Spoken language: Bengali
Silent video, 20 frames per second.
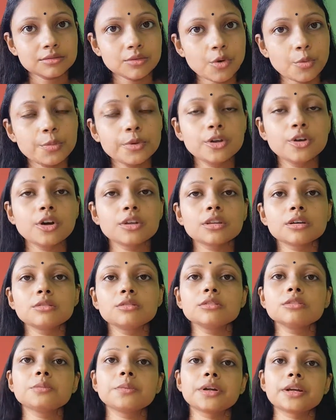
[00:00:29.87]

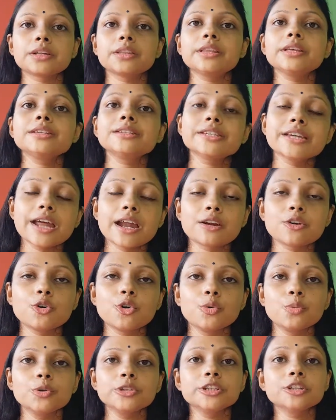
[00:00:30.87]
অভিজ্ঞতাগুলো তোমাকে শেয়ার
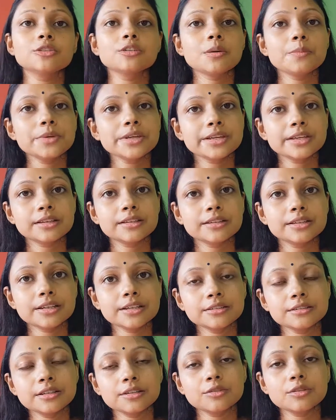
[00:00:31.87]
করব যেগুলো আমি
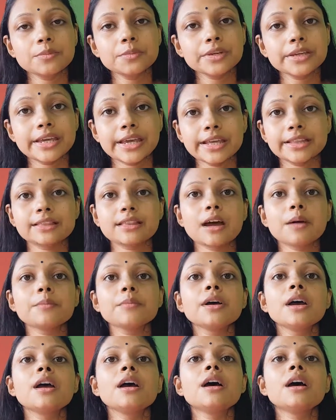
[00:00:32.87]
যেগুলো আমি খেতাম
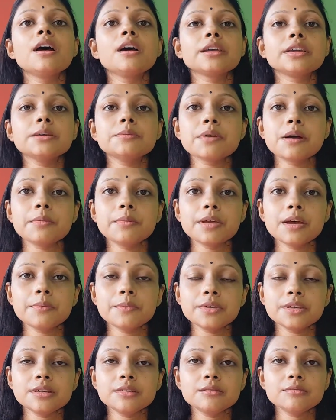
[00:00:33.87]
কিভাবে
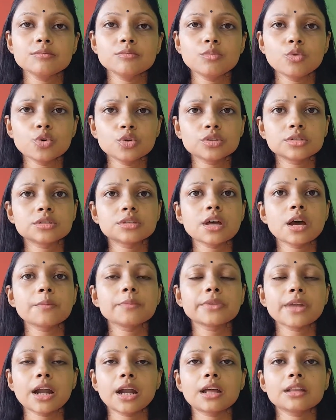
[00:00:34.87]
আমি বসতাম
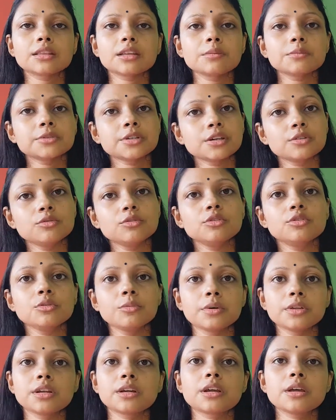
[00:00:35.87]
দাঁড়াতাম সেগুলো
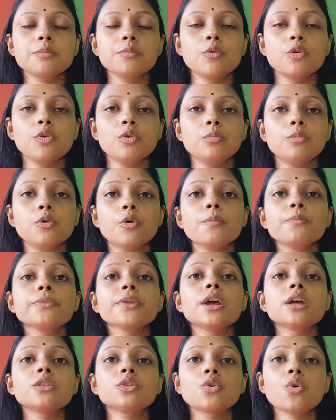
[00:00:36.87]
তোমাদেরকে বলবো
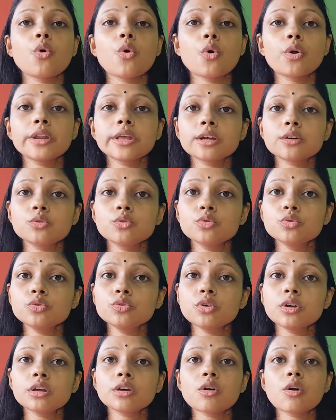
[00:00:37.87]
তো অনেকক্ষণ
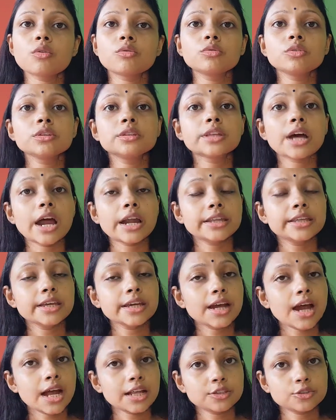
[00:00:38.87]
ধরে কখনো
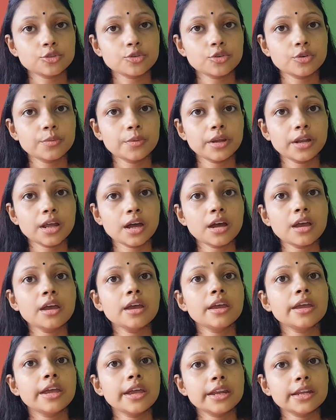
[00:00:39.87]
দাঁড়িয়ে কাজ করবে না
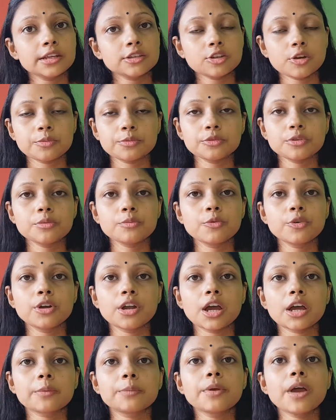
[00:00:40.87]
এটা সবসময় মনে
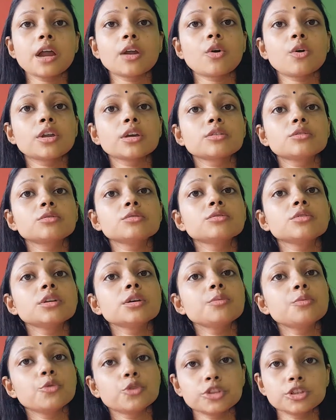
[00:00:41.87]
রাখবে আর অনেকক্ষণ
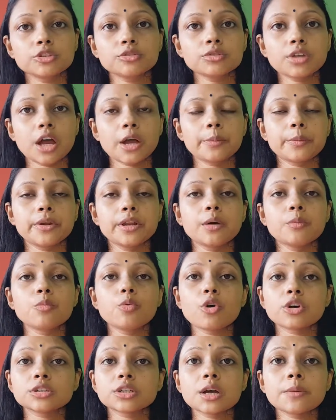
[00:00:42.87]
ধরে বসেও থাকবে না
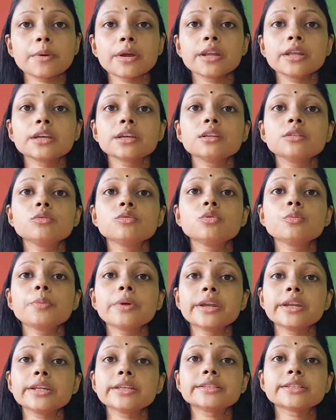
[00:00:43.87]
বসা মানে কিন্তু
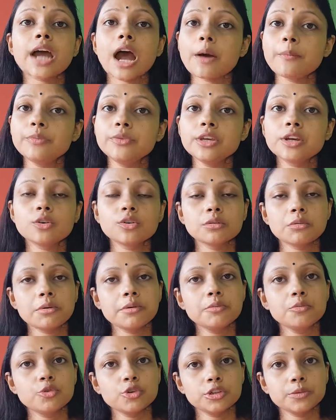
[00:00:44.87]
পেটে চাপ দিয়ে
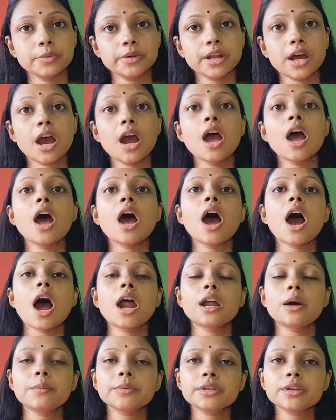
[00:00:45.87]
কোনোভাবে বসবে না
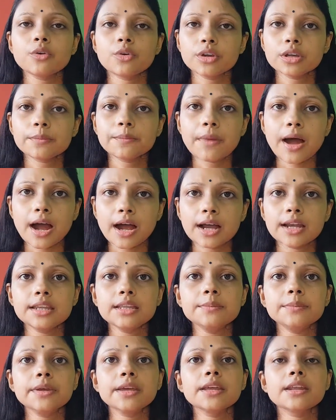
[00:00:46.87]
আর আমাদের অনেক
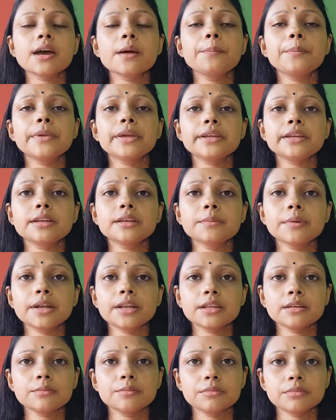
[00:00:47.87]
বাঙালি মেয়েরা পেটে
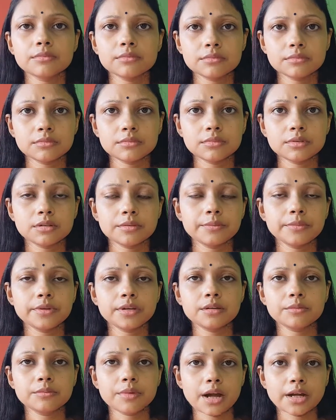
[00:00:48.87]
মানে
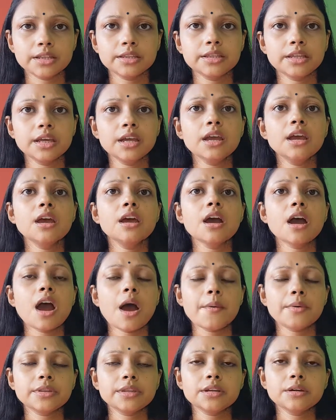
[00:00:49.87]
মেয়ে বাড়িতে
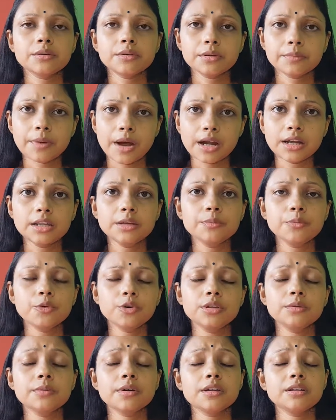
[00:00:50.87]
আমাদের অনেক বাঙালি
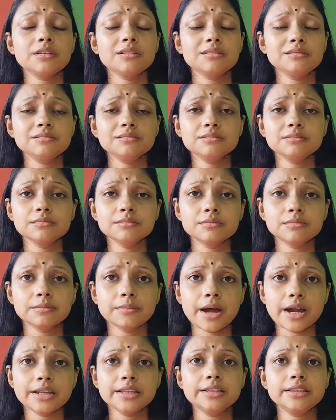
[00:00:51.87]
পরিবারের
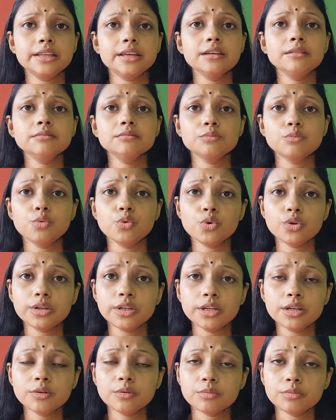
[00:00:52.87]
বাড়িতে
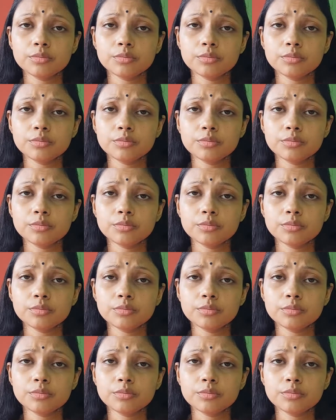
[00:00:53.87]
বটির